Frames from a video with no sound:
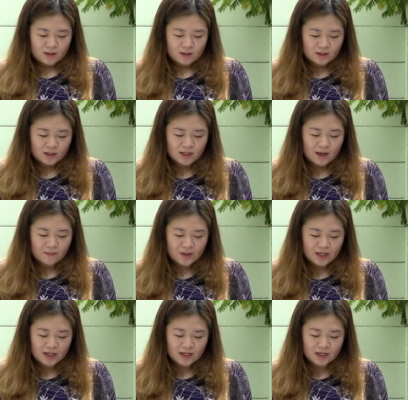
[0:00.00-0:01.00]

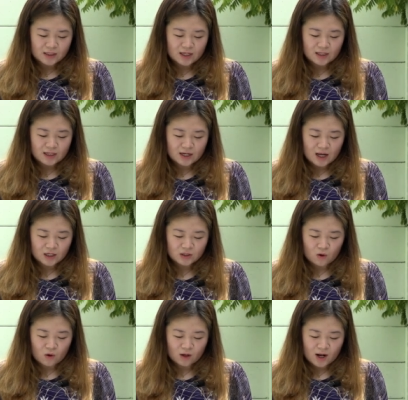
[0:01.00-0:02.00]
Tetapi nasihatilah
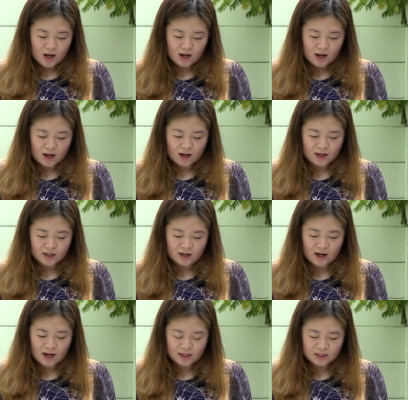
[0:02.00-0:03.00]
seorang akan yang
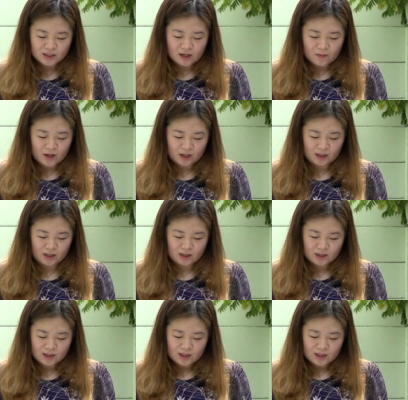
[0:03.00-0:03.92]
lain setiap hari,